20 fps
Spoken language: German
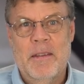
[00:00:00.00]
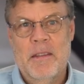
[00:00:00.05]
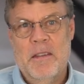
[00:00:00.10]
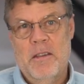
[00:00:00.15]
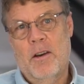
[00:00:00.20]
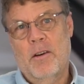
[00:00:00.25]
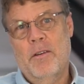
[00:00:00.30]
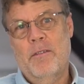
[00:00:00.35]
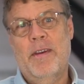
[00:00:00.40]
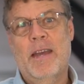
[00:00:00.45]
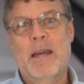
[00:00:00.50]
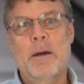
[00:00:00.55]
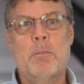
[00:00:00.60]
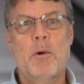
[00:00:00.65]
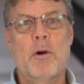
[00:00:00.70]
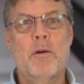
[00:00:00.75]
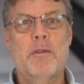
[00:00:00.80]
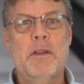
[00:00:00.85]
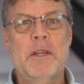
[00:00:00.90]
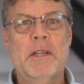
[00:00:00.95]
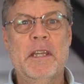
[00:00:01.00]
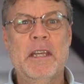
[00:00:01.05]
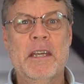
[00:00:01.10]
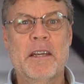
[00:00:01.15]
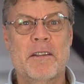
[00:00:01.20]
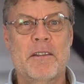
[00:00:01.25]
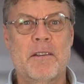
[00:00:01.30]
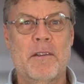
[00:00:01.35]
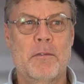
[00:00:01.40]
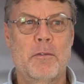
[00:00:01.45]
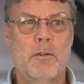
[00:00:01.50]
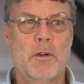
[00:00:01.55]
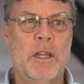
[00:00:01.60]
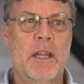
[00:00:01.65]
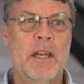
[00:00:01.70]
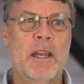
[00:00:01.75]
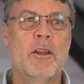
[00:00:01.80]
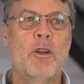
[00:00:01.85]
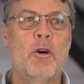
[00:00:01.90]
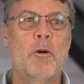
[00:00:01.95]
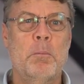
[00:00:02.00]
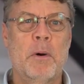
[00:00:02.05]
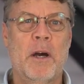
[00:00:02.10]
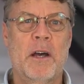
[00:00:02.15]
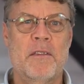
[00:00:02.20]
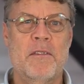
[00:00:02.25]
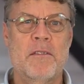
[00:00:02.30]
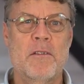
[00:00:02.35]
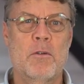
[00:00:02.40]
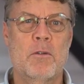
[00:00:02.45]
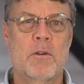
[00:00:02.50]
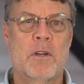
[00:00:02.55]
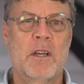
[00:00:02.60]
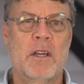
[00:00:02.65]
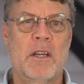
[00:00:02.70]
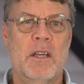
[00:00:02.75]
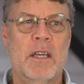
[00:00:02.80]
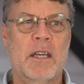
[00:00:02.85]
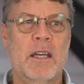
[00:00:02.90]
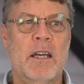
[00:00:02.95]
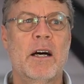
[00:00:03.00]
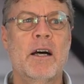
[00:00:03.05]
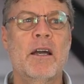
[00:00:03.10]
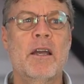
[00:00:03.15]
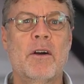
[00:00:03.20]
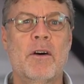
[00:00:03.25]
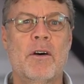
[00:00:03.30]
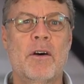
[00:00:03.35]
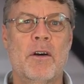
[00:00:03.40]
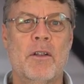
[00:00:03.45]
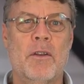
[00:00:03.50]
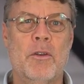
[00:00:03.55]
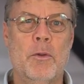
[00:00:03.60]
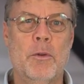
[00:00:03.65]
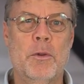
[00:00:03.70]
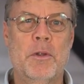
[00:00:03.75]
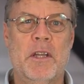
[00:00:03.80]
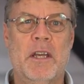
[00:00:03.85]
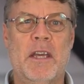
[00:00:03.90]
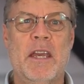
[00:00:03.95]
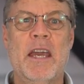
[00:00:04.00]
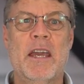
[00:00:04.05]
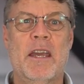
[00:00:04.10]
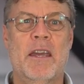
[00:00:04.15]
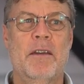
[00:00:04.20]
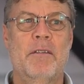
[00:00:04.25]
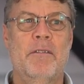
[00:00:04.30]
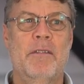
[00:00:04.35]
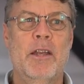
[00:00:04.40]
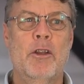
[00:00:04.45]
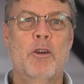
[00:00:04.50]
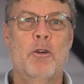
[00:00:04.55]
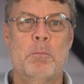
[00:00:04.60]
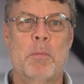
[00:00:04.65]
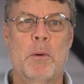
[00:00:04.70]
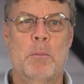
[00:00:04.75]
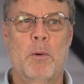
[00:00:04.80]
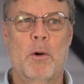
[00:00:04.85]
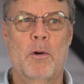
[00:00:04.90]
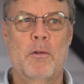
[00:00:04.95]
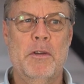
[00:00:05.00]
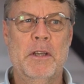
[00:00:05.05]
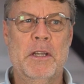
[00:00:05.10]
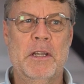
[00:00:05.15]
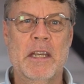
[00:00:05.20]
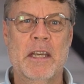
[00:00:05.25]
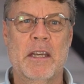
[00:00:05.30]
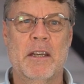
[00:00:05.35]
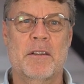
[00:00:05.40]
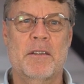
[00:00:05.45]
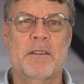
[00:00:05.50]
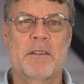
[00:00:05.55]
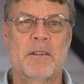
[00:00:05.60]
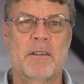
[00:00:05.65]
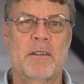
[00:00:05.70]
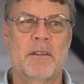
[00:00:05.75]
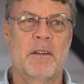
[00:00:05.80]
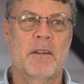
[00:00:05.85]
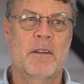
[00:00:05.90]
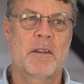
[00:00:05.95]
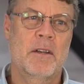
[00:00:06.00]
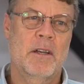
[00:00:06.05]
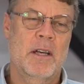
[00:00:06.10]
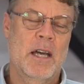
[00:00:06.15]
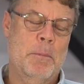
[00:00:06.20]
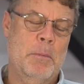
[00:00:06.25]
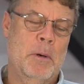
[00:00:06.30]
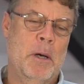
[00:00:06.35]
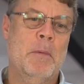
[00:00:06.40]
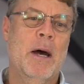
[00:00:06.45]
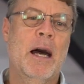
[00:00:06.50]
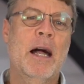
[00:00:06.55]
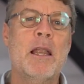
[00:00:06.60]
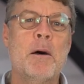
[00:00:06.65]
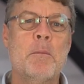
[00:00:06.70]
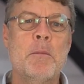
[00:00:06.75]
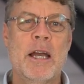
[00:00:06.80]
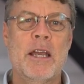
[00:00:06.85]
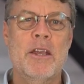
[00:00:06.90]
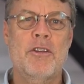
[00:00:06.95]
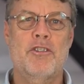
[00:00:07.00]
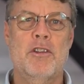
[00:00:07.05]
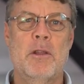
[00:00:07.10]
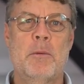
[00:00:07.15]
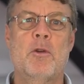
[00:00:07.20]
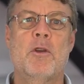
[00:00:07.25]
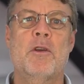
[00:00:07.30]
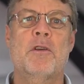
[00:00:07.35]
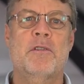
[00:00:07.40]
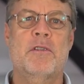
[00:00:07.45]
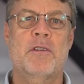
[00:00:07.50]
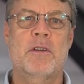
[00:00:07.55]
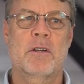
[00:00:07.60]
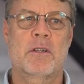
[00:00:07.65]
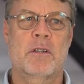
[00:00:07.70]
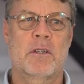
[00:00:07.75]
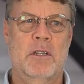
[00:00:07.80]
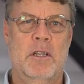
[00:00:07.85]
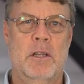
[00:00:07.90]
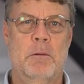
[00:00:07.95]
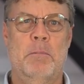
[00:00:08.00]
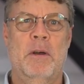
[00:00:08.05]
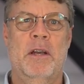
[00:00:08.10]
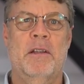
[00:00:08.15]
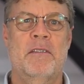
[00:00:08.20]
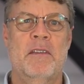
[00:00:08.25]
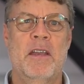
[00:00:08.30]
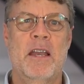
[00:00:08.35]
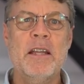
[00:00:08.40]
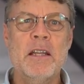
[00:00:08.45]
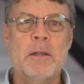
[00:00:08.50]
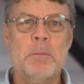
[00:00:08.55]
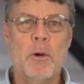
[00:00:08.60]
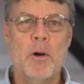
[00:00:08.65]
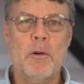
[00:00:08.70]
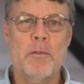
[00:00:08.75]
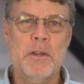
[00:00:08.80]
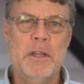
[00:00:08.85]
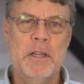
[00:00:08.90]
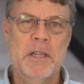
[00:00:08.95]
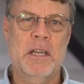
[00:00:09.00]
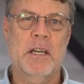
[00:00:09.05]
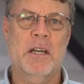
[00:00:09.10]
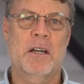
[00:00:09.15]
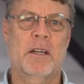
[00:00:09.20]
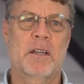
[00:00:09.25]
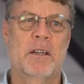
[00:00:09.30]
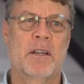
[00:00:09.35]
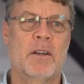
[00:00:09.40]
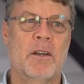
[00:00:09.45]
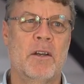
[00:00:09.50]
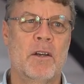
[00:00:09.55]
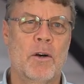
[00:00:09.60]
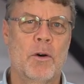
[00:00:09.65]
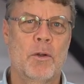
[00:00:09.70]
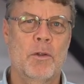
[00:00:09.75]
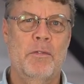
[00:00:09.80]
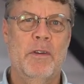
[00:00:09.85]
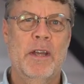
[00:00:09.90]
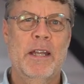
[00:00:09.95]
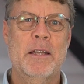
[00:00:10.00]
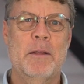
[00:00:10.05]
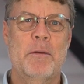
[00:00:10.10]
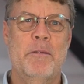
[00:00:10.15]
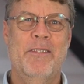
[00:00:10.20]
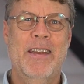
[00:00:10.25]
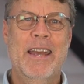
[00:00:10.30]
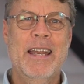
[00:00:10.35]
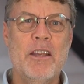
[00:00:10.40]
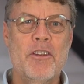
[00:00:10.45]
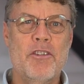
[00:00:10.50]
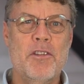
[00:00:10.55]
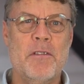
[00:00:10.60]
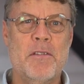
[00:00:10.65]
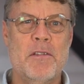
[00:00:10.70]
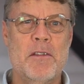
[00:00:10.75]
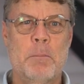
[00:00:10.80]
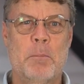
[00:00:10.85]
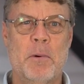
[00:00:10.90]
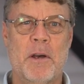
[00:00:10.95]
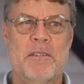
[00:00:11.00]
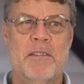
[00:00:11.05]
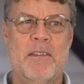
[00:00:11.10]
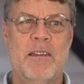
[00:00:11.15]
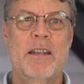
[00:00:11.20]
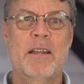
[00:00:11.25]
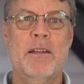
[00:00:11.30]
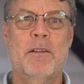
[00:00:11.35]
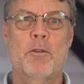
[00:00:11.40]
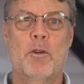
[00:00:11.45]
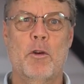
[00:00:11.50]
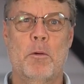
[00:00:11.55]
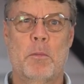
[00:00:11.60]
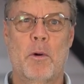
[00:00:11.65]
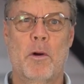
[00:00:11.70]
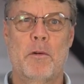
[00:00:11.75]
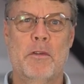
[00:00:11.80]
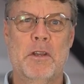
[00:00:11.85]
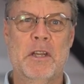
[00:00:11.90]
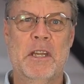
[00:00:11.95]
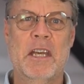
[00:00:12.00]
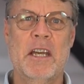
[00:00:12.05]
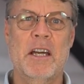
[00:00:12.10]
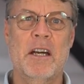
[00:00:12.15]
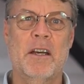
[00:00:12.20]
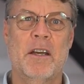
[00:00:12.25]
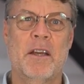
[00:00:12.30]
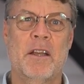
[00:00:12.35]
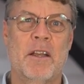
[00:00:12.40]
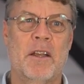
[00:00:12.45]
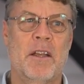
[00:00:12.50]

ja, wer profitiert von diesen Operationen? Ich habe ja nichts dagegen, wenn jemand profitiert. Aber am allermeisten müsste ja der Patient profitieren. Und wenn wenigstens der Patient profitieren würde profitieren